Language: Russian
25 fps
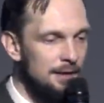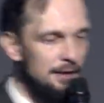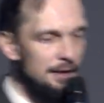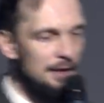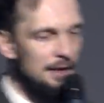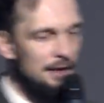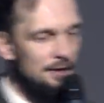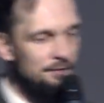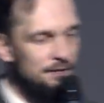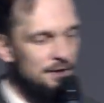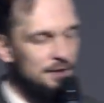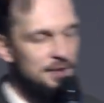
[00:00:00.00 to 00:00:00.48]

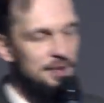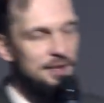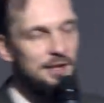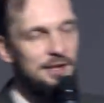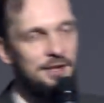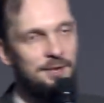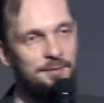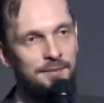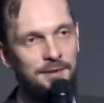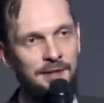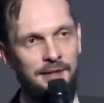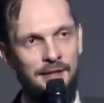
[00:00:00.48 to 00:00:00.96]

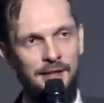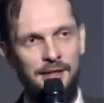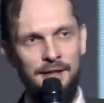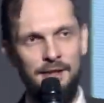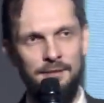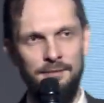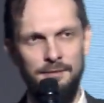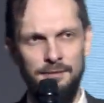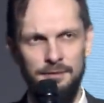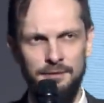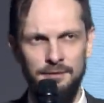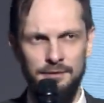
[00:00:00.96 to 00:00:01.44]
авторитетом
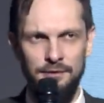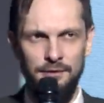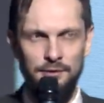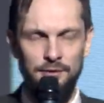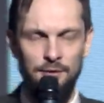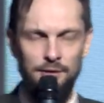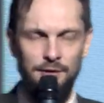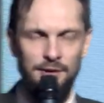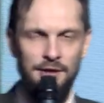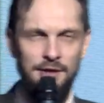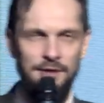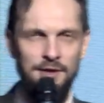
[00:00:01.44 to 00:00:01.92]
для
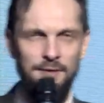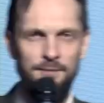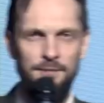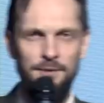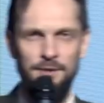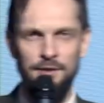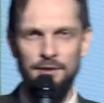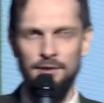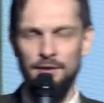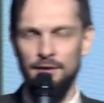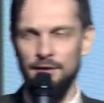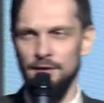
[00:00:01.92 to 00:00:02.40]
Толкина
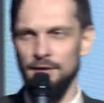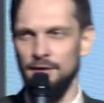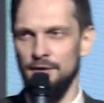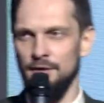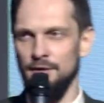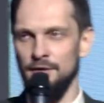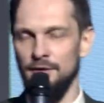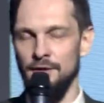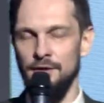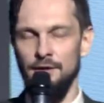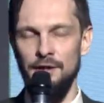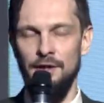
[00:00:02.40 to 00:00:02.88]
был
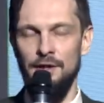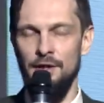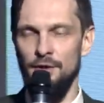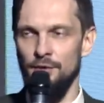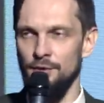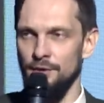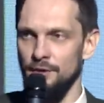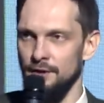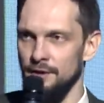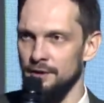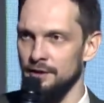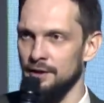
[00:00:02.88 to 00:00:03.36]

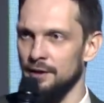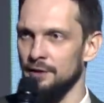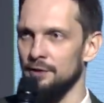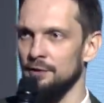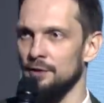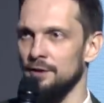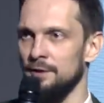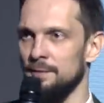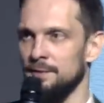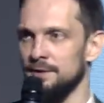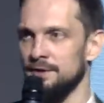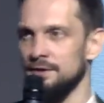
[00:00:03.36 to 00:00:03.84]
Леонард,
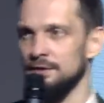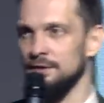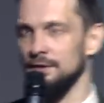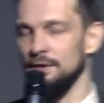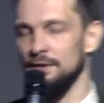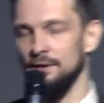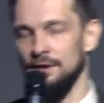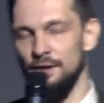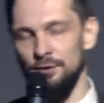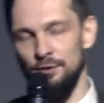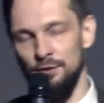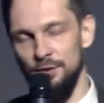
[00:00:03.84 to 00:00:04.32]
который,
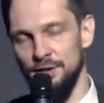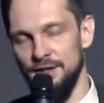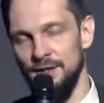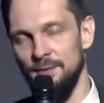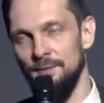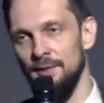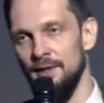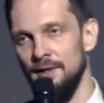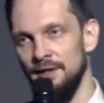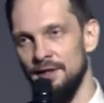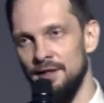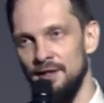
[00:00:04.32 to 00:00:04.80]
который
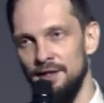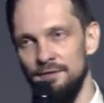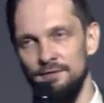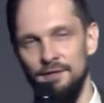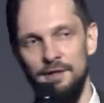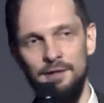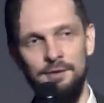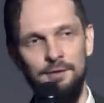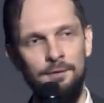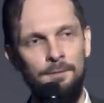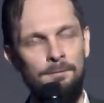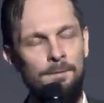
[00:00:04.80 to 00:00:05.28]
собрал
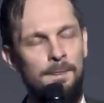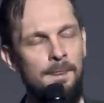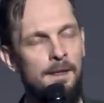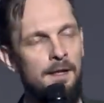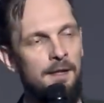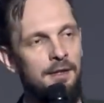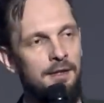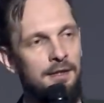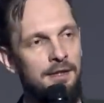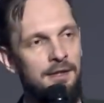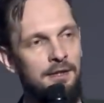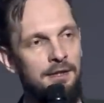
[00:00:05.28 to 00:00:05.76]
Калевалу.
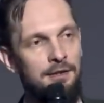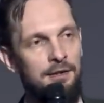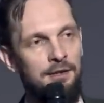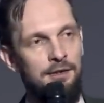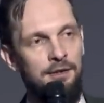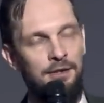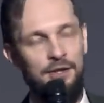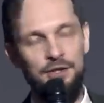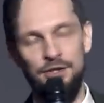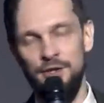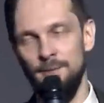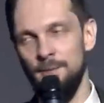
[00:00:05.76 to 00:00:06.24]
И
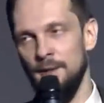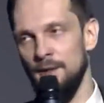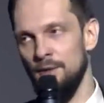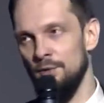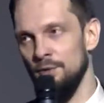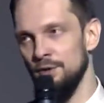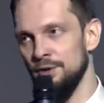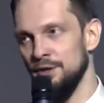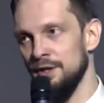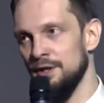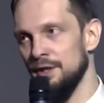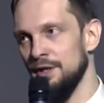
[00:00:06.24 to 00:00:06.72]
нечто
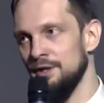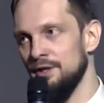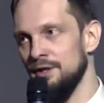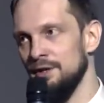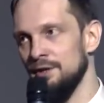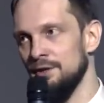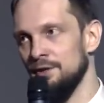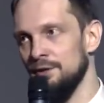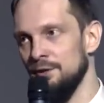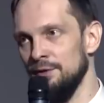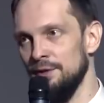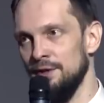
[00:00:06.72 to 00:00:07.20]
похожее
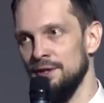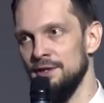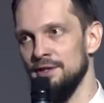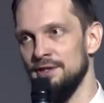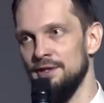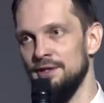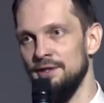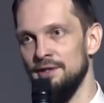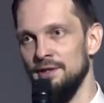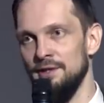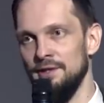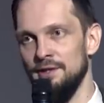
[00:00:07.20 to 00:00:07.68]
хотел Толкин
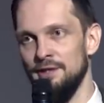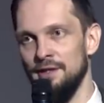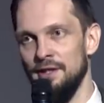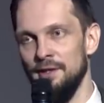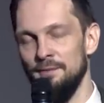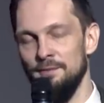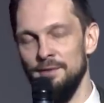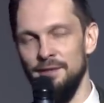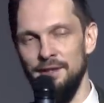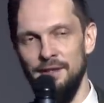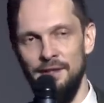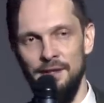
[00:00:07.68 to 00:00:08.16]
сделать
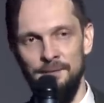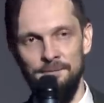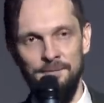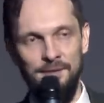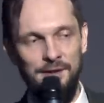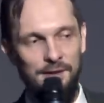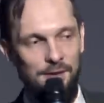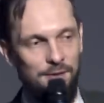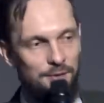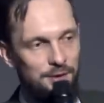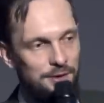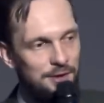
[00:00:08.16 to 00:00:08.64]
как бы для
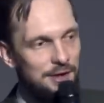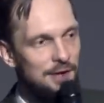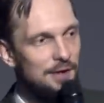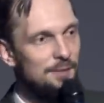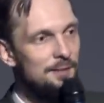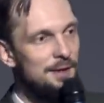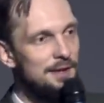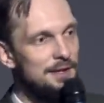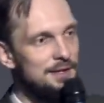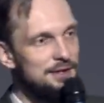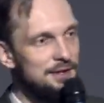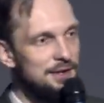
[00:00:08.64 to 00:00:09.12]
такой
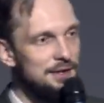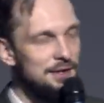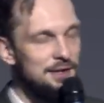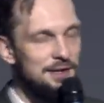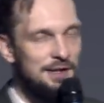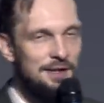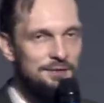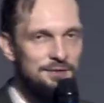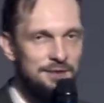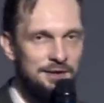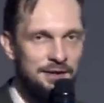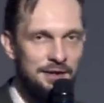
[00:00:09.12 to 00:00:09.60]

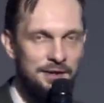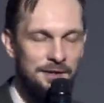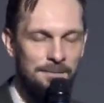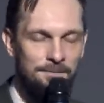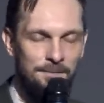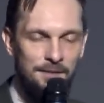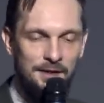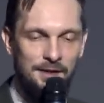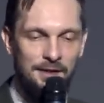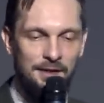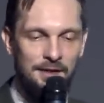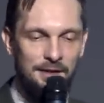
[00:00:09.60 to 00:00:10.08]
германо-скандинавской
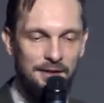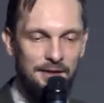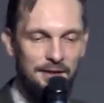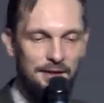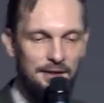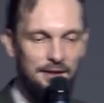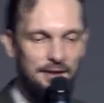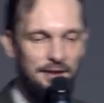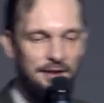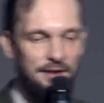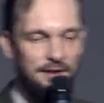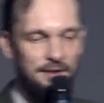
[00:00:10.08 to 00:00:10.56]

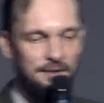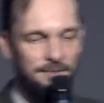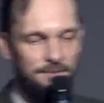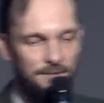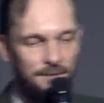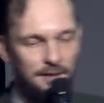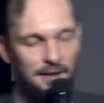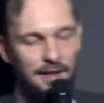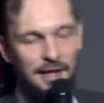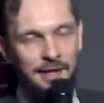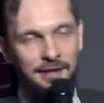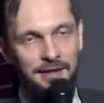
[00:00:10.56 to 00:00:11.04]
э, и
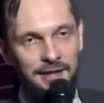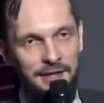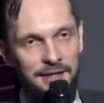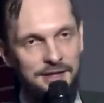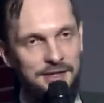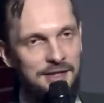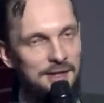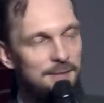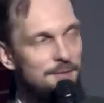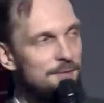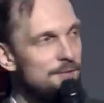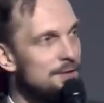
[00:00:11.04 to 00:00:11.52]

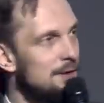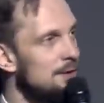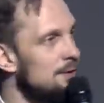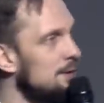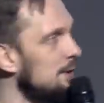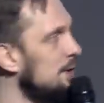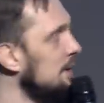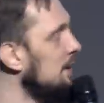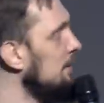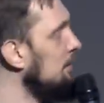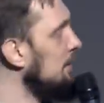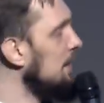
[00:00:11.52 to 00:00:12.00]
английской
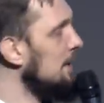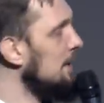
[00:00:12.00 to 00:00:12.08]
мифологии.